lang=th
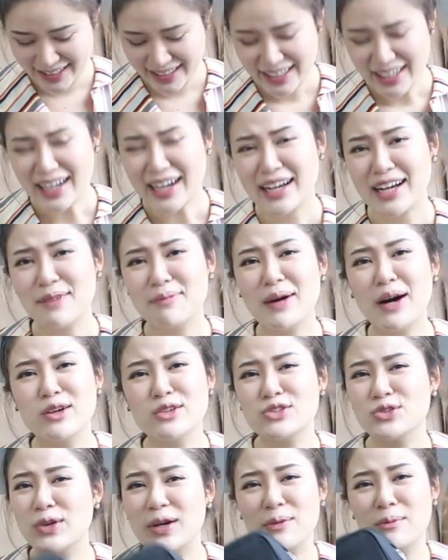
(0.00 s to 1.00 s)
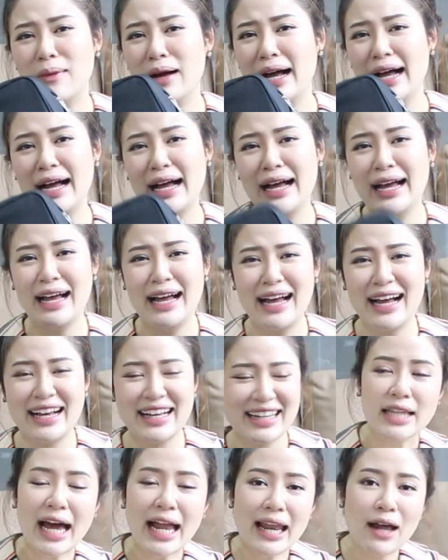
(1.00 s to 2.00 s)
กระเป๋าสวยมาก
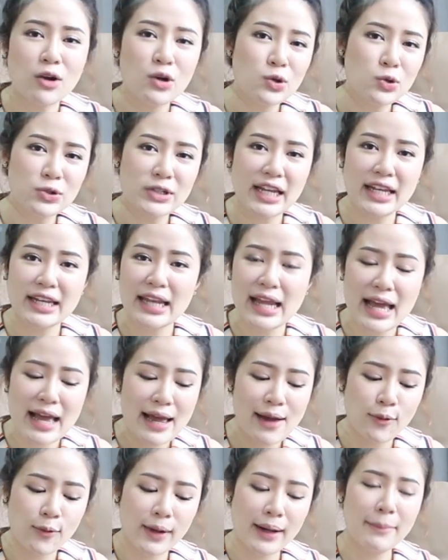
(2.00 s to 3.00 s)
ถ้าเรารู้แน่ๆ